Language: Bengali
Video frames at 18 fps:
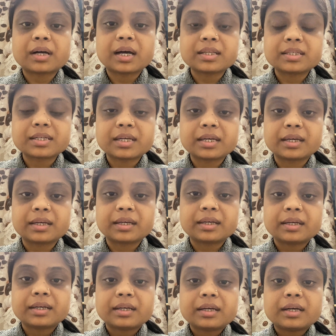আজকে
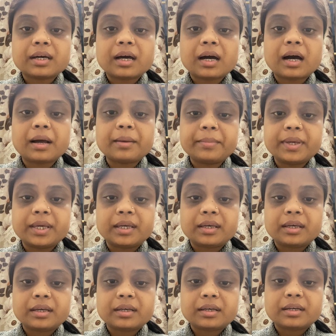আমি
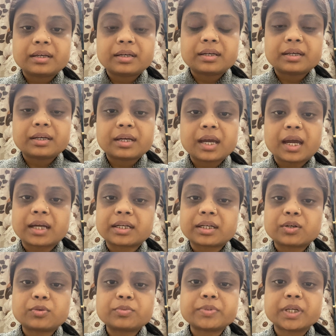একটা
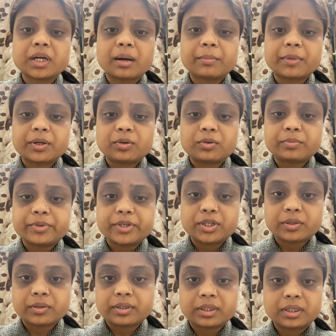খুব সামান্য
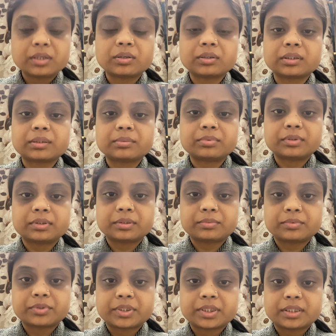বিষয় নিয়ে কথা বলতে
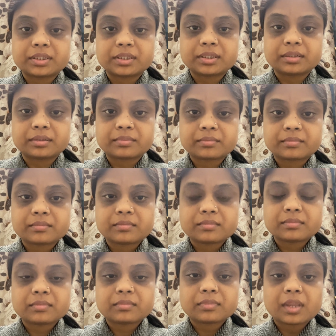বসেছি
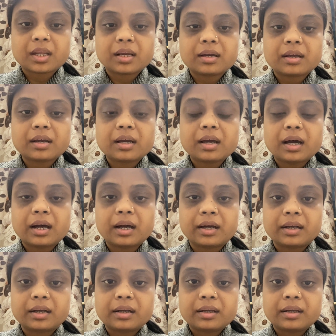আর